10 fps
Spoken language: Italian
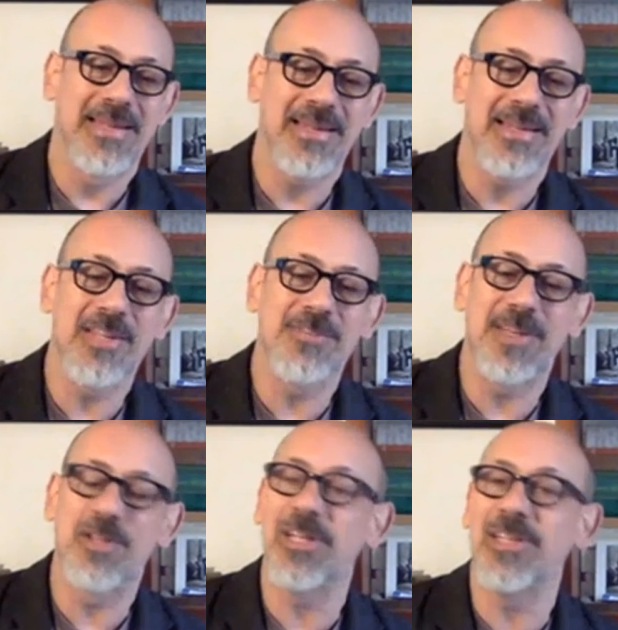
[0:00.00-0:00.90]
eh, le
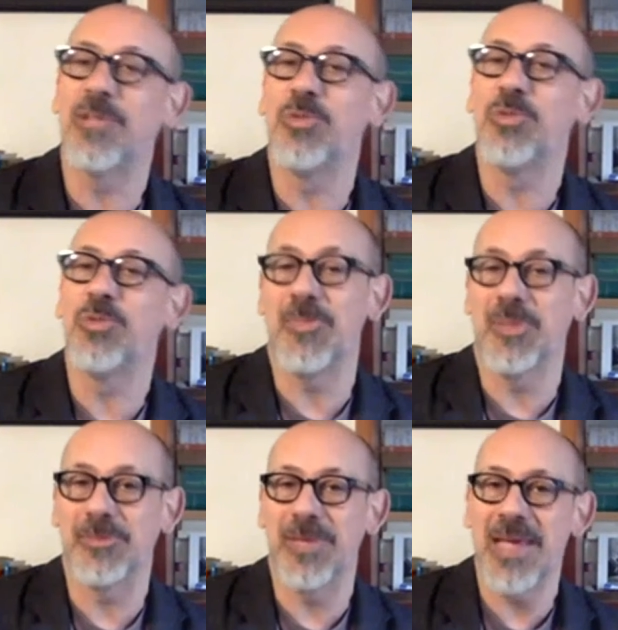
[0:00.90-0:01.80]
sfaccettature
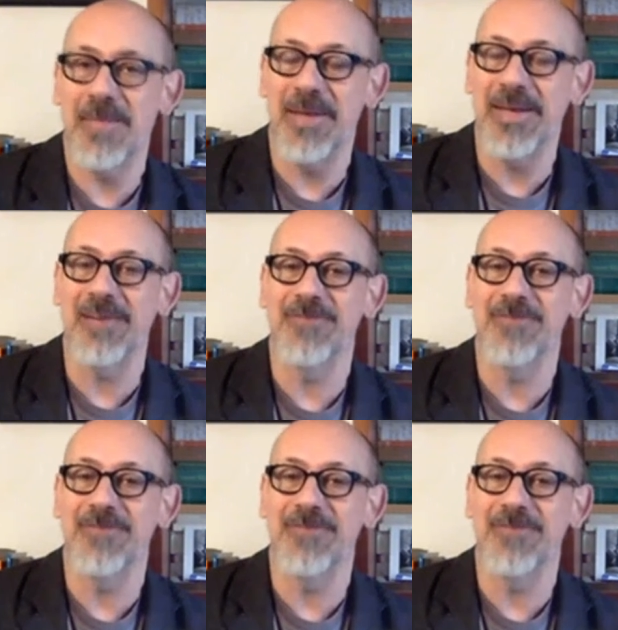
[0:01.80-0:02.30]
del problema,